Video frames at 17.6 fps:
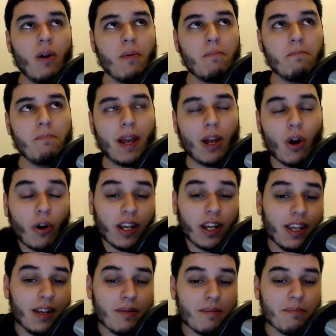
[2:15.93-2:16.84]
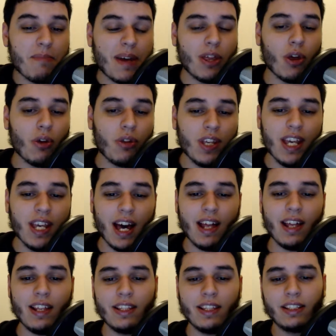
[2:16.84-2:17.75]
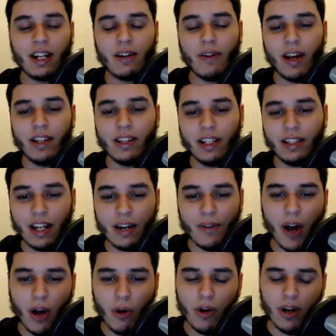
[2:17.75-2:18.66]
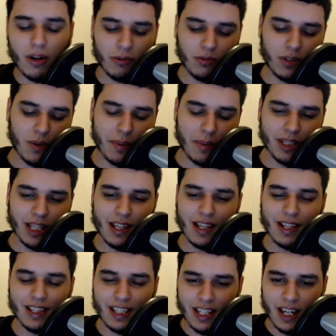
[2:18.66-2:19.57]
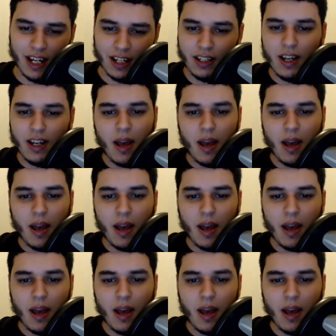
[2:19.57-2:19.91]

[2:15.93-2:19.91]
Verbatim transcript: me cogí medio día del trabajo, la última mitad del día,